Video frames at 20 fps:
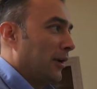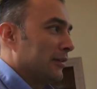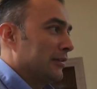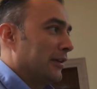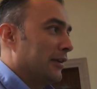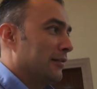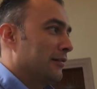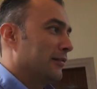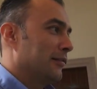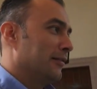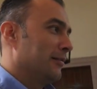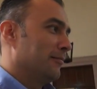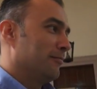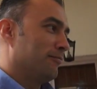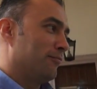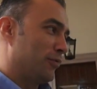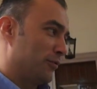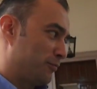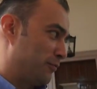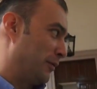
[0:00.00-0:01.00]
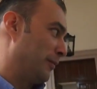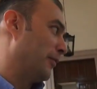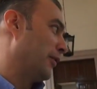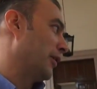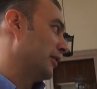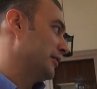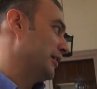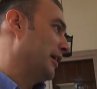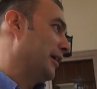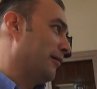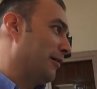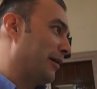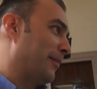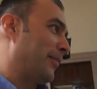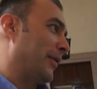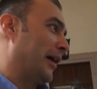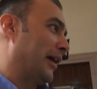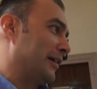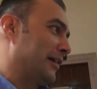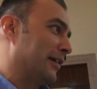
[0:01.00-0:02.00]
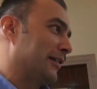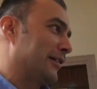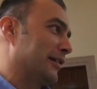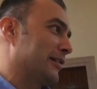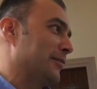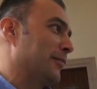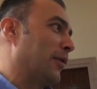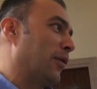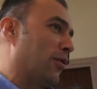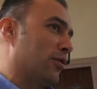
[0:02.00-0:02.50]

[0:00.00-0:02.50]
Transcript: voy a hacer? Pues primero enséñamela para decirte si me